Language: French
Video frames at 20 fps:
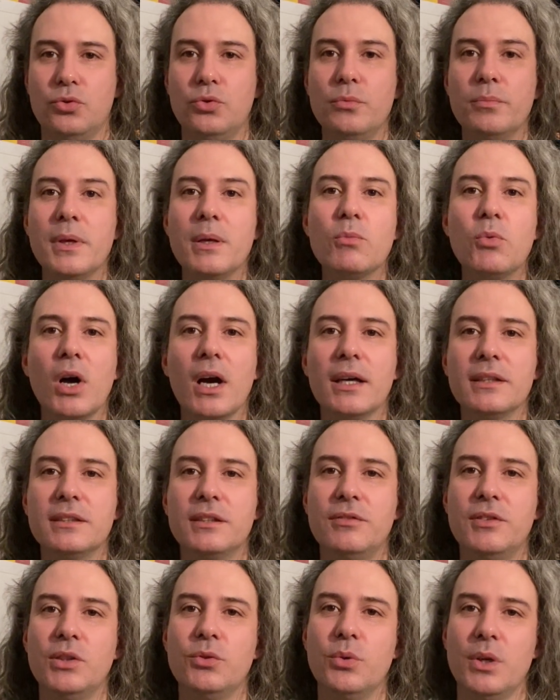une mémoire
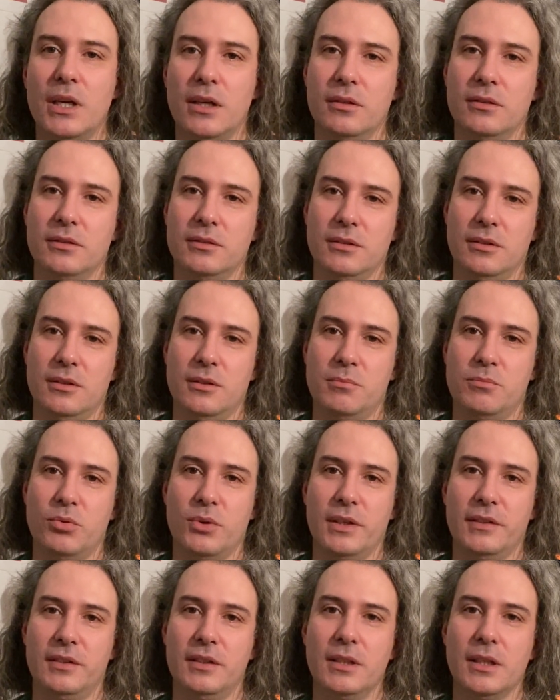individuelle, euh,
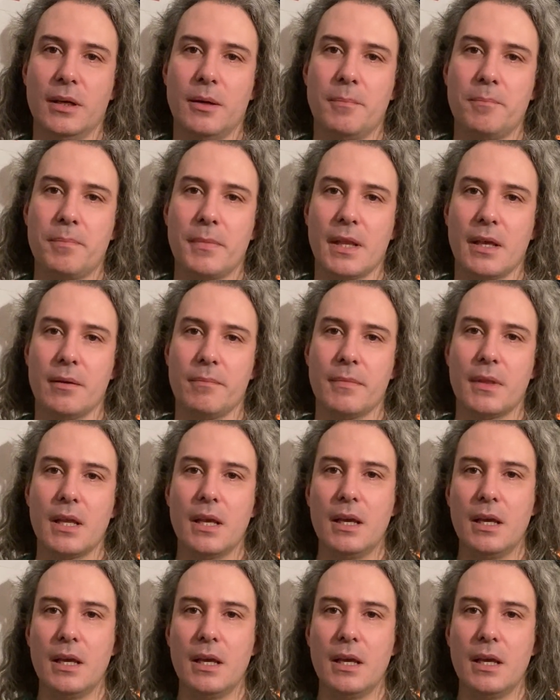pour ainsi dire. Hein.